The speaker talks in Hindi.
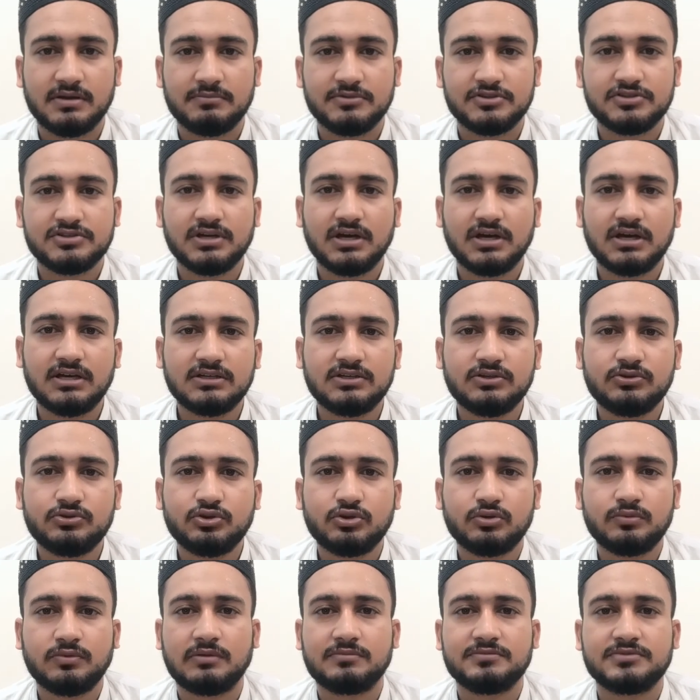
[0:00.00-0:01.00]
हैं मिसाल के
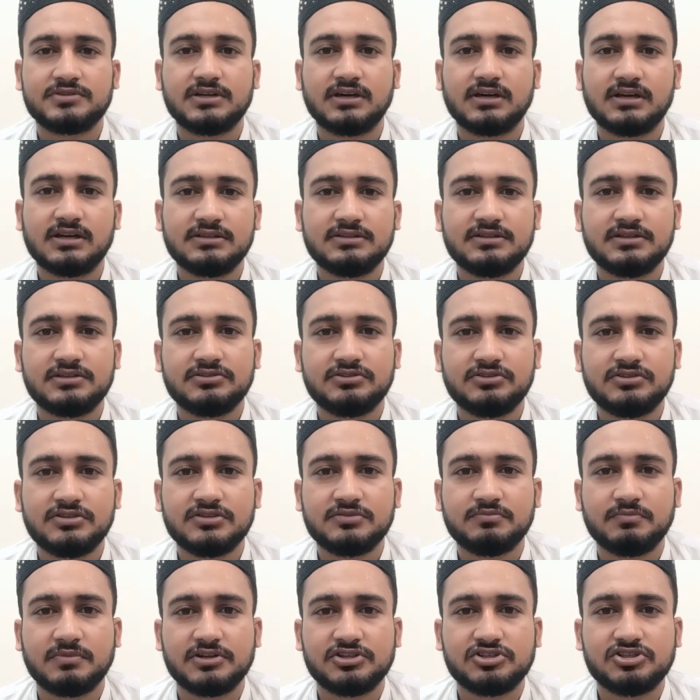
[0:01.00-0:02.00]
तौर पर हम सारा दिन
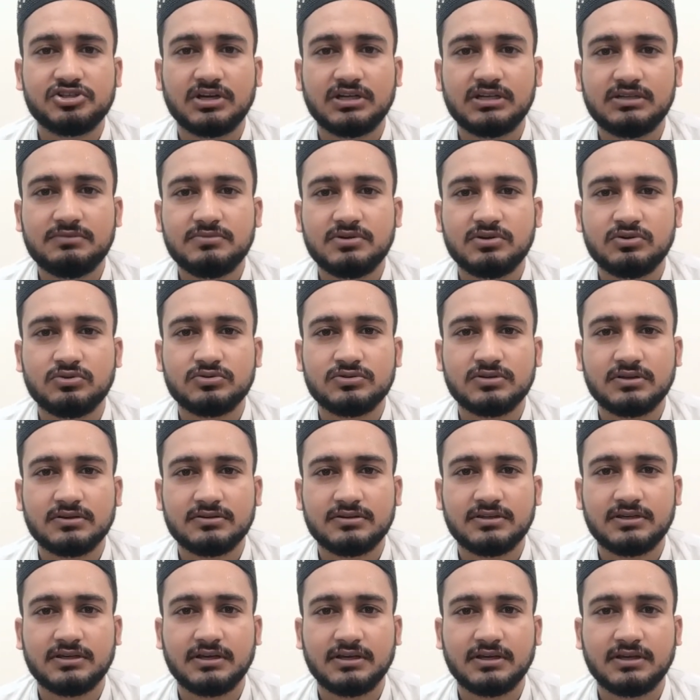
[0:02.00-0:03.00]
जिस परेशानी में
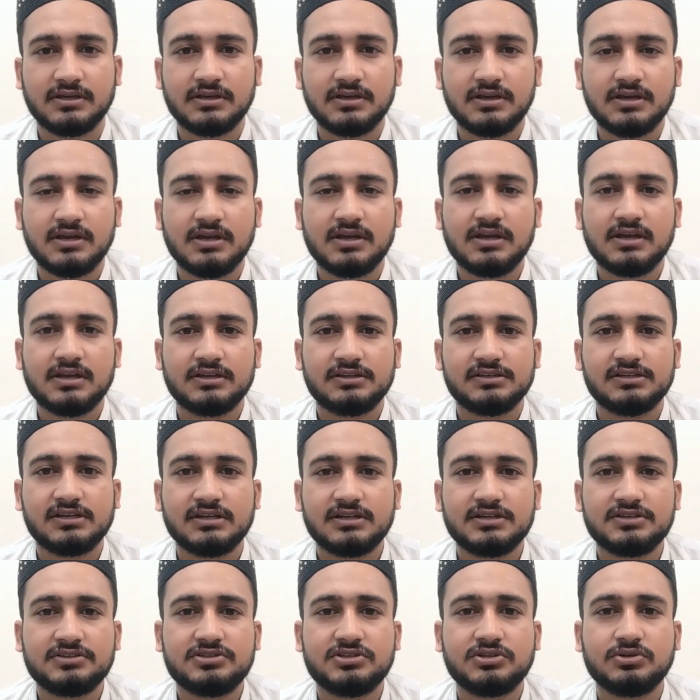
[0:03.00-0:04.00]
गुजरते हैं या
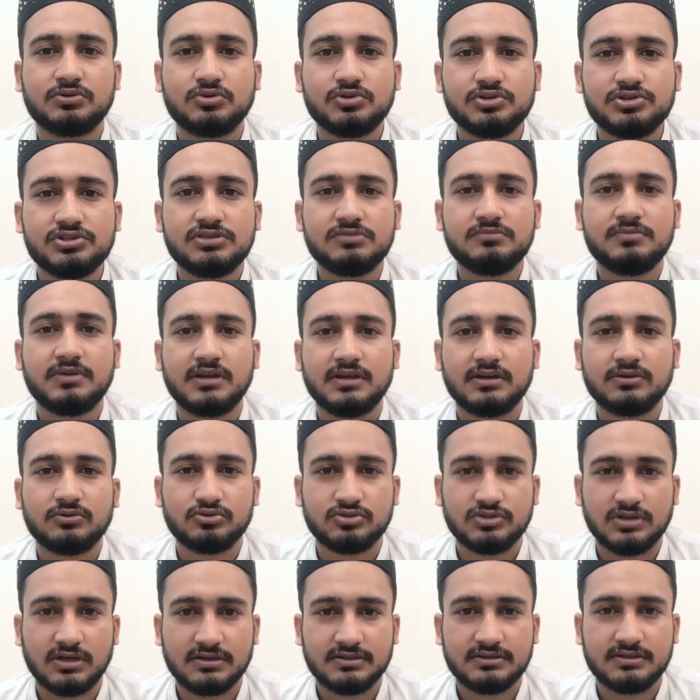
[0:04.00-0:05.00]
किसी खुशी में
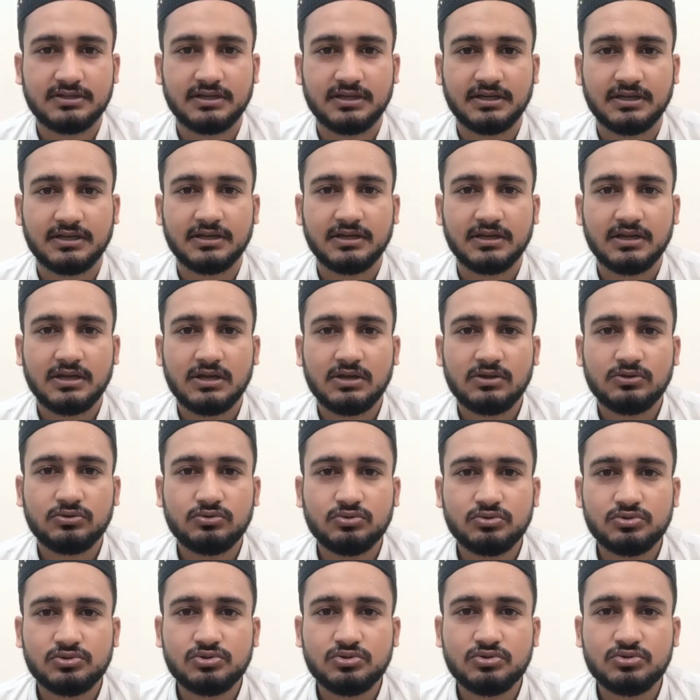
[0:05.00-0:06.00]
गुजारते हैं
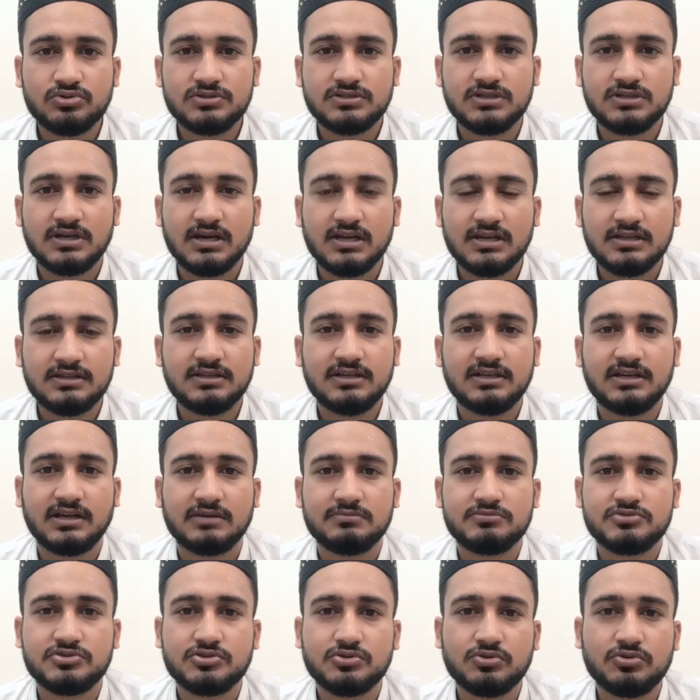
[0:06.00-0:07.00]
तो जो सारा दिन
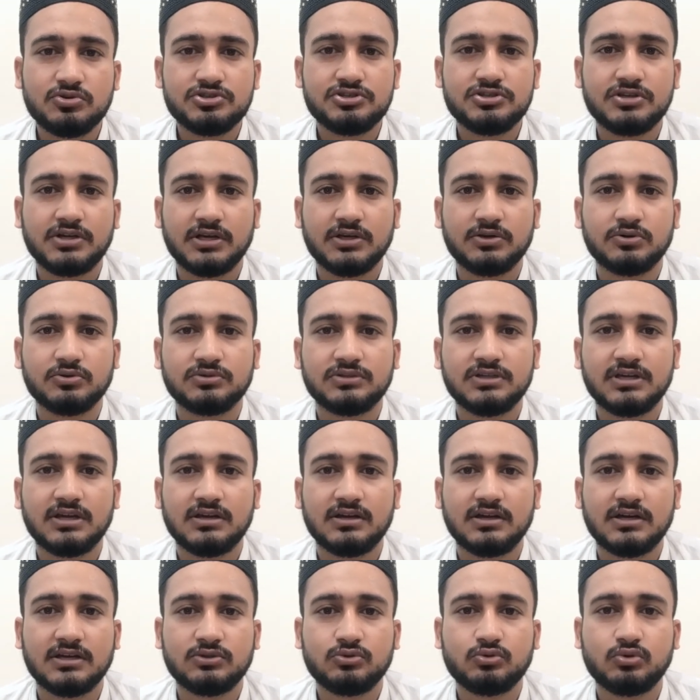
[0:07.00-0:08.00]
हम सोच रहे होते हैं
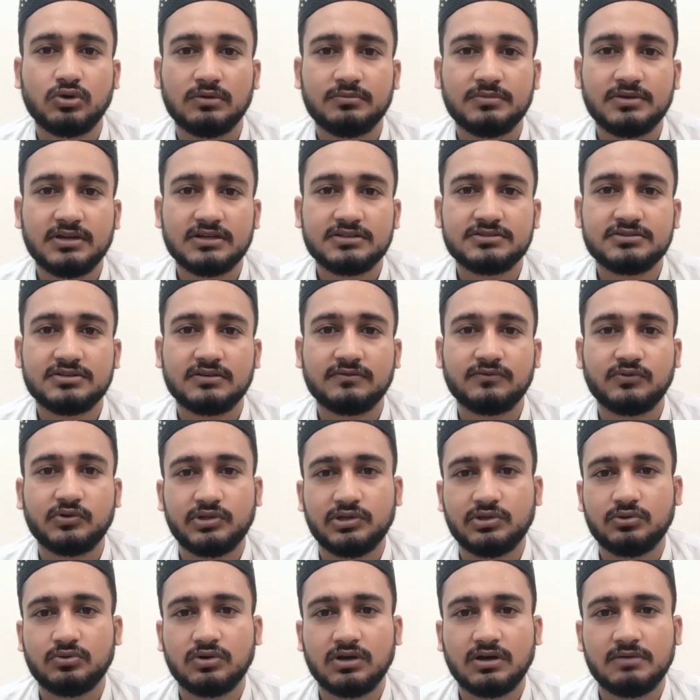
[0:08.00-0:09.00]
रात को हमें अक्सर
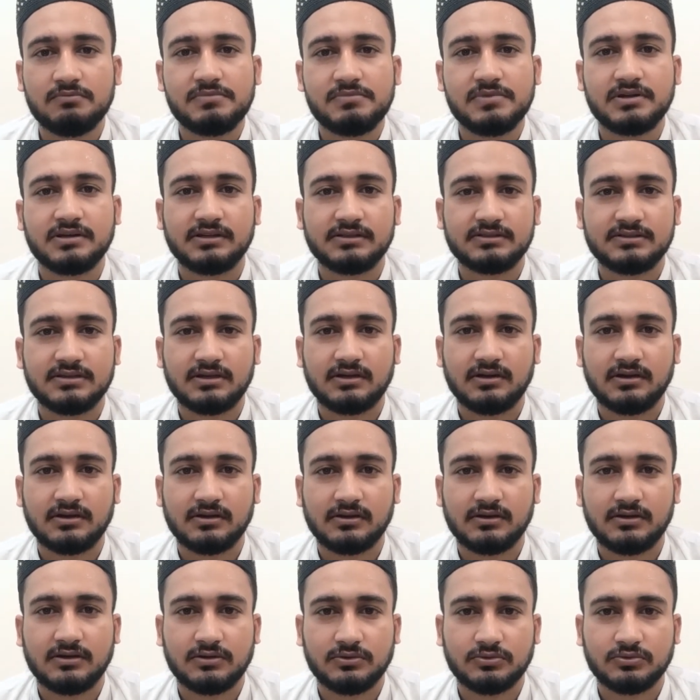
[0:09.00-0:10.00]
वही ख्वाब में नज़र आ
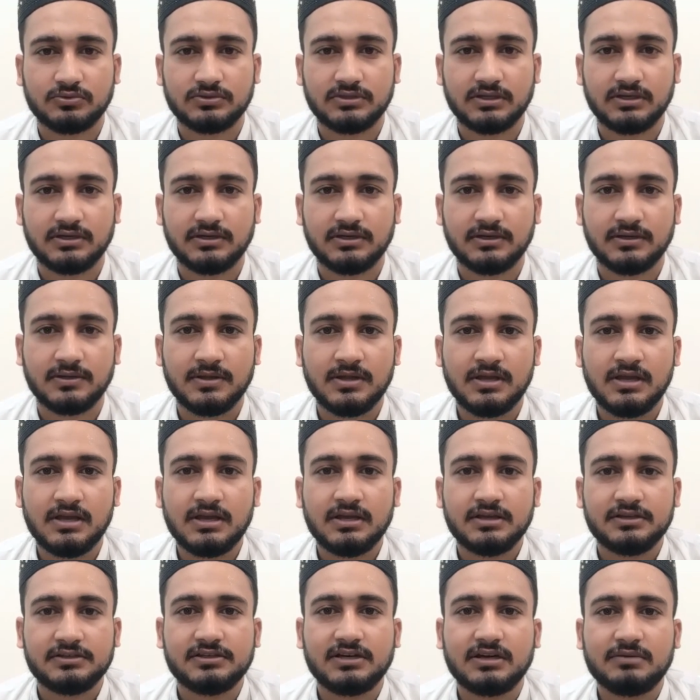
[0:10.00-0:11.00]
रहा होता है
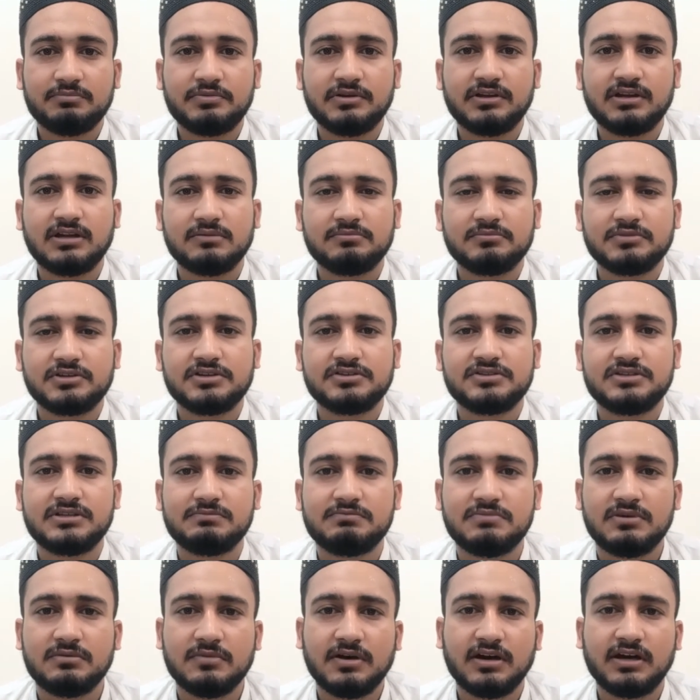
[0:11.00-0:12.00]
या फिर हम किसी
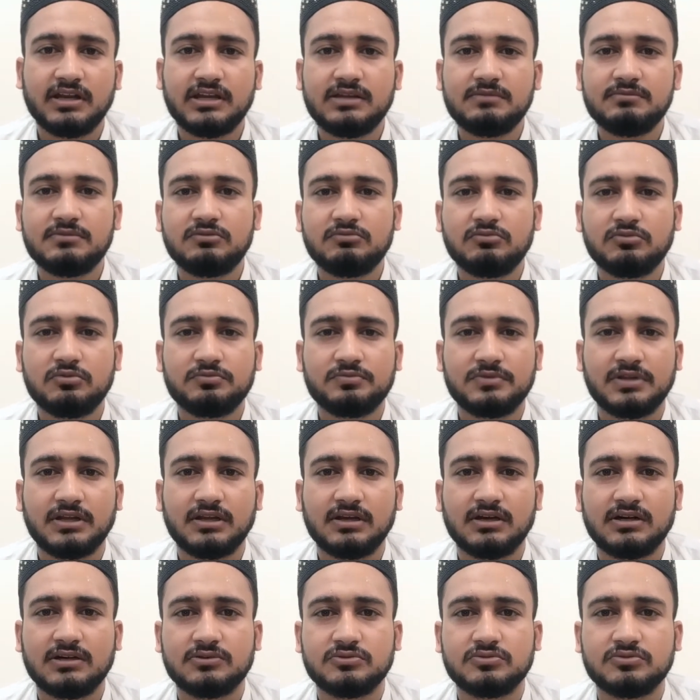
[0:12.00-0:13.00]
बीमारी में
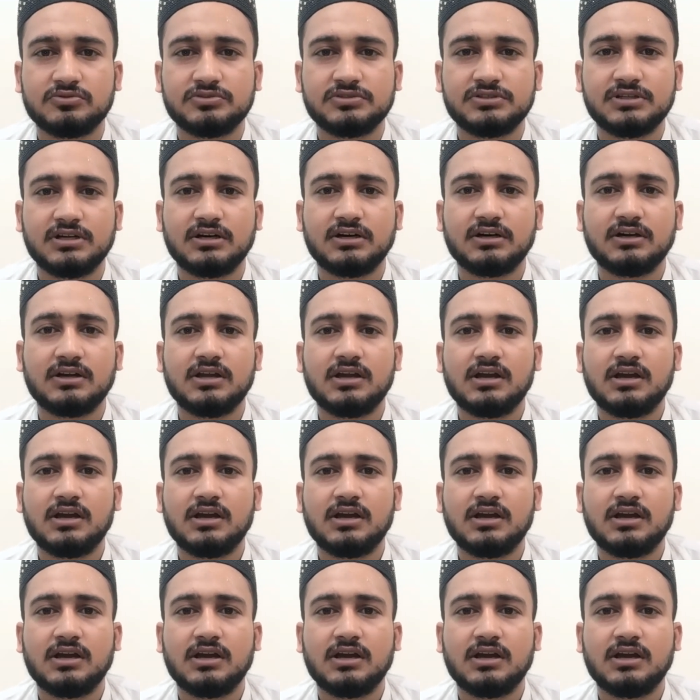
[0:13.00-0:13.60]
मुबतला हों या